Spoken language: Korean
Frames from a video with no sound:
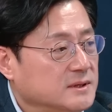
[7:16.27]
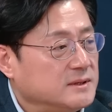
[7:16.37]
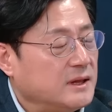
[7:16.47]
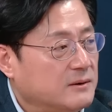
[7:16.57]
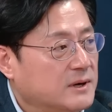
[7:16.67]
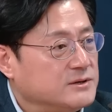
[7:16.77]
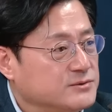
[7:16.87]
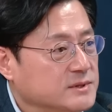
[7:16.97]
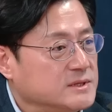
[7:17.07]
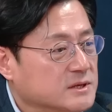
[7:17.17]
대화할
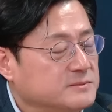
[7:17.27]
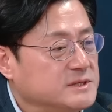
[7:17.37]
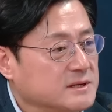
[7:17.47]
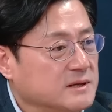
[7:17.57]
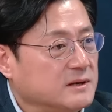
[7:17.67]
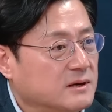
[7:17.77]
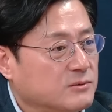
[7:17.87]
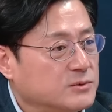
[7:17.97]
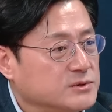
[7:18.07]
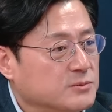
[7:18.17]
수 있는 젊은
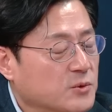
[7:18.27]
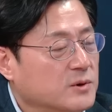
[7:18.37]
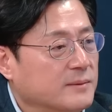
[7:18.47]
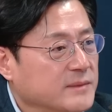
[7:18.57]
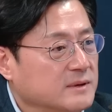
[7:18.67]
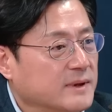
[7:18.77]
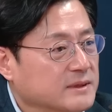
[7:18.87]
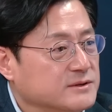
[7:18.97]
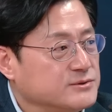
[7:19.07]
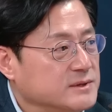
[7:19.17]
세대하고 좀 공감대를
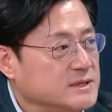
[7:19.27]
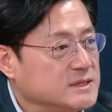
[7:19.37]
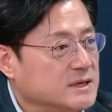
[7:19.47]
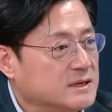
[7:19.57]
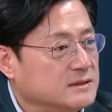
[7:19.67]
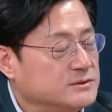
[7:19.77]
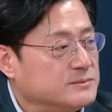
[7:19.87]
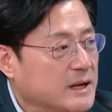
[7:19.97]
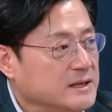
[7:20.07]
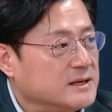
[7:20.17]
만들 수 있는 시간을
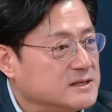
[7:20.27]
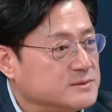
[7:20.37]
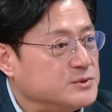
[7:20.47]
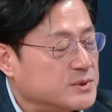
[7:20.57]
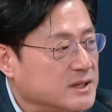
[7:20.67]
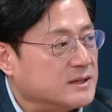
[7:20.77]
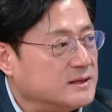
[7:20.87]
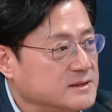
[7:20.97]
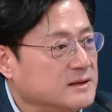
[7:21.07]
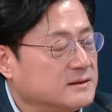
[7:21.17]
좀 많이 가졌으면 좋겠다
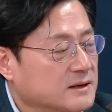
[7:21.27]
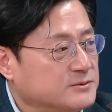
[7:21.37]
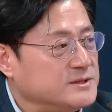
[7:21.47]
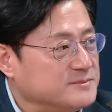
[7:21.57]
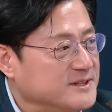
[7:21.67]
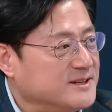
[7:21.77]
는 생각을 하고 있습니다.